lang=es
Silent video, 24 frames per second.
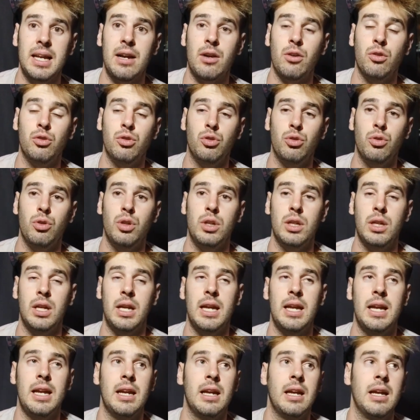Que,
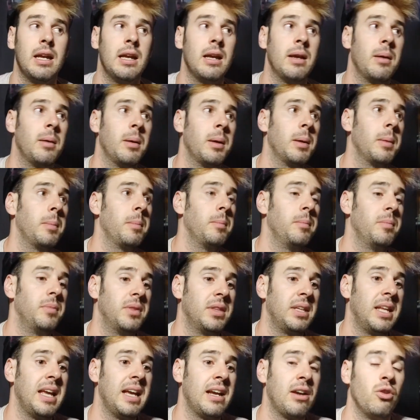que,
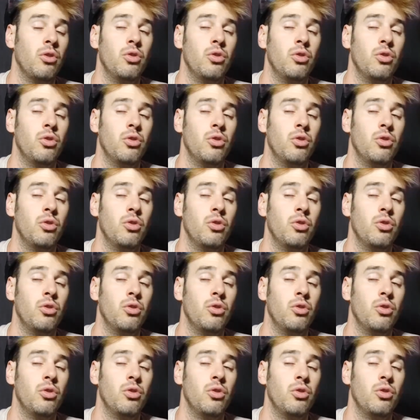que,